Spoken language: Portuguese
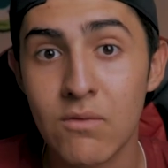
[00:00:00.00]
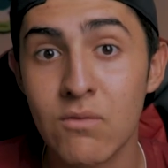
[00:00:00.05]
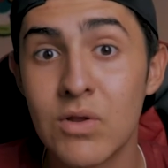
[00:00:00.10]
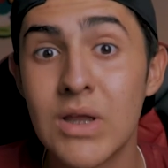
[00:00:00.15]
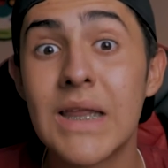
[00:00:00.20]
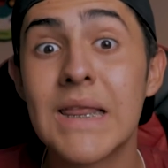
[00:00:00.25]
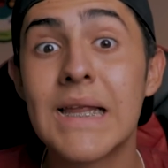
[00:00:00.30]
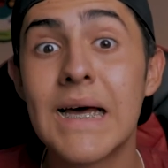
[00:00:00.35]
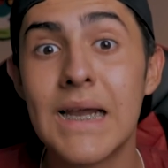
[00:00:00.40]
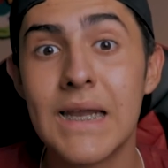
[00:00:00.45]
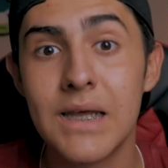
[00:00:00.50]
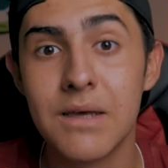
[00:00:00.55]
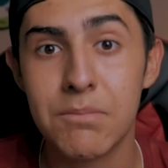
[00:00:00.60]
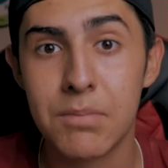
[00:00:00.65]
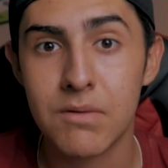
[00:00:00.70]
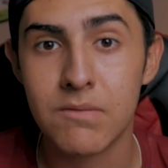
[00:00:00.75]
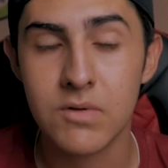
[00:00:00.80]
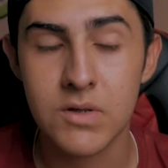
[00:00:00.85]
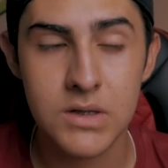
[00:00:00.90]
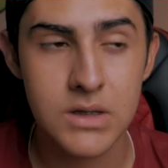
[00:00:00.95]
vou tentar ler
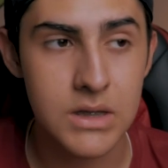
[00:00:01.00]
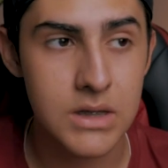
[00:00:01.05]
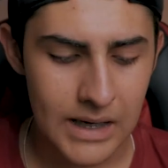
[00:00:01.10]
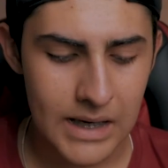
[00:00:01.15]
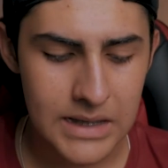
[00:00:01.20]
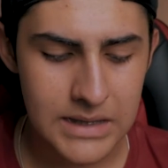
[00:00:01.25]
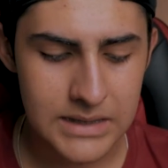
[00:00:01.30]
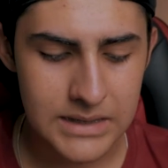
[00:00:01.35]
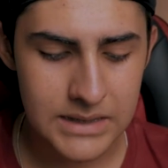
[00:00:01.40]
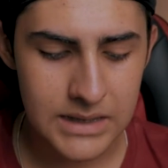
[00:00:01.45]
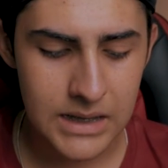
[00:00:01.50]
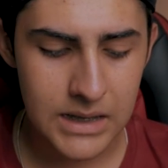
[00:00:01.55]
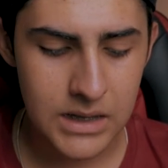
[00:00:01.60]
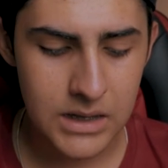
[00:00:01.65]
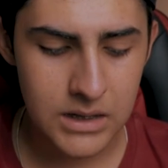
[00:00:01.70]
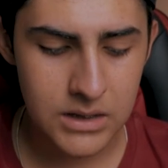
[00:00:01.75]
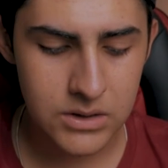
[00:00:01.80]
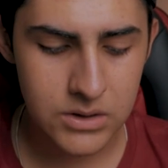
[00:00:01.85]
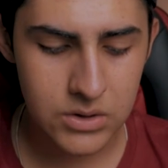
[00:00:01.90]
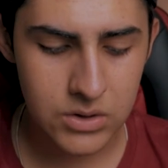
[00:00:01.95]
para você.
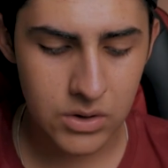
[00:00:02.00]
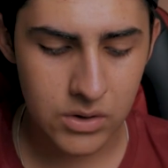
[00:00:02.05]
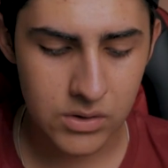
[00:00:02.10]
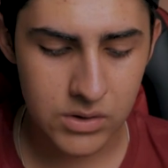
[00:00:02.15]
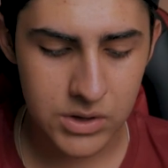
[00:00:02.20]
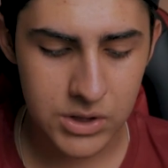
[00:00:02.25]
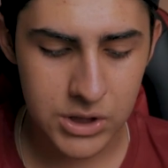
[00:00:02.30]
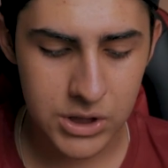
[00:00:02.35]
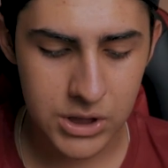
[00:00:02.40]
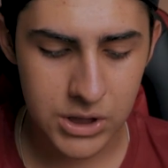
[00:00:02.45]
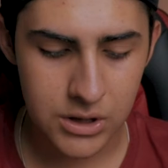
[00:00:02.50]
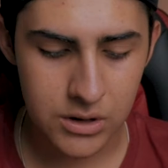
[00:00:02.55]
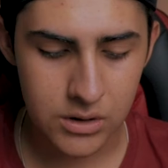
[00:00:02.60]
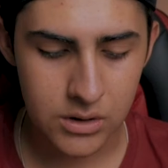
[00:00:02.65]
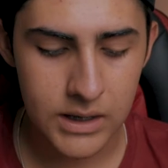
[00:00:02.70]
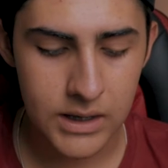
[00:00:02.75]
Kizizotti.